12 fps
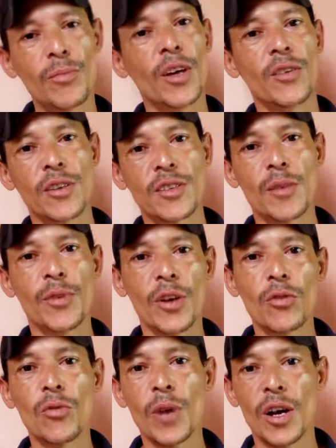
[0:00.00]
Bem, recebi
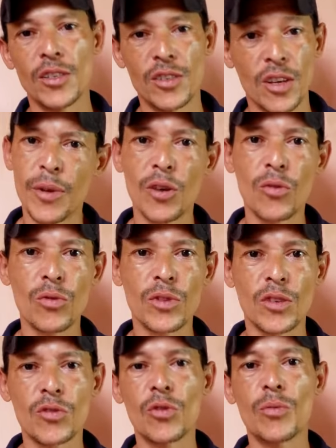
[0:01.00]
algumas
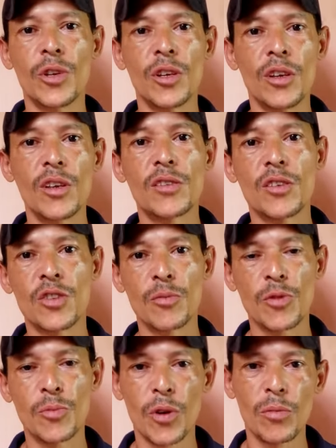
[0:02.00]
perguntas sobre esse
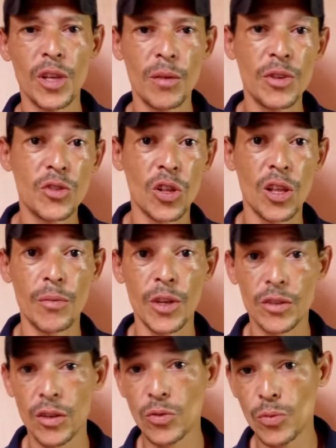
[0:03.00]
tipo de problema,
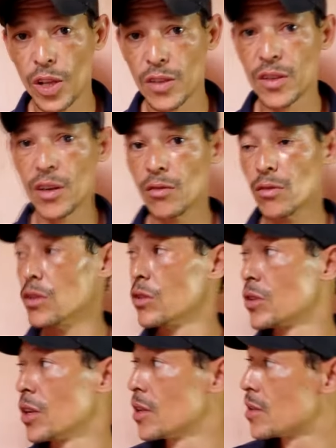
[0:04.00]
isolamento na tubulação. Eu
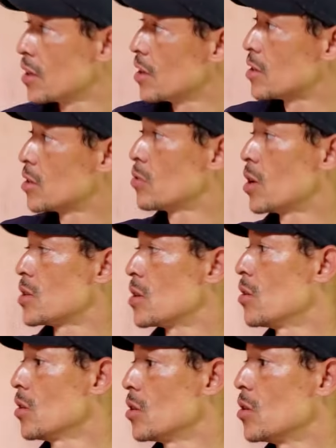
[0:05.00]
tenho a seguinte
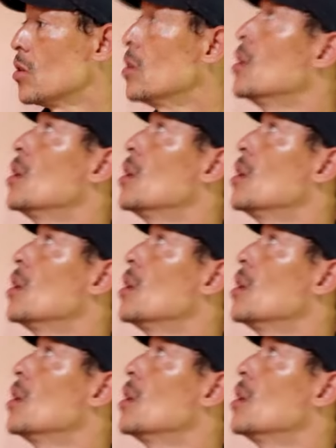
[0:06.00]
situação aqui, ó.